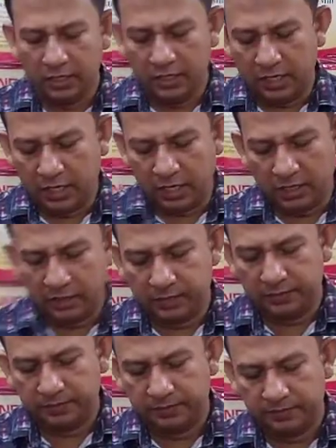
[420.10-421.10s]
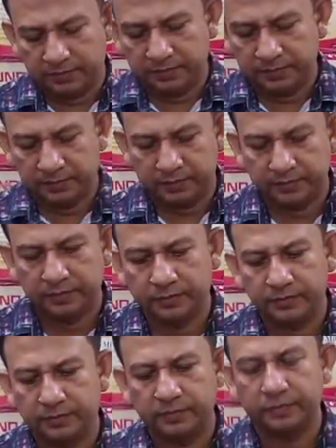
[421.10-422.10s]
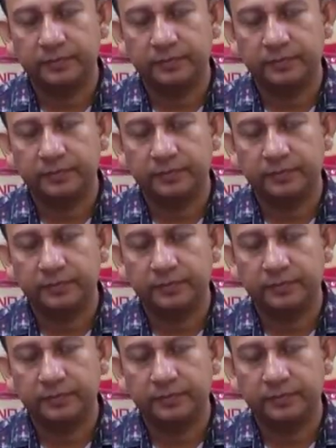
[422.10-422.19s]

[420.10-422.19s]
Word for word: আমি বলতে চাই যে ওই নন স্টিক সেট যেটা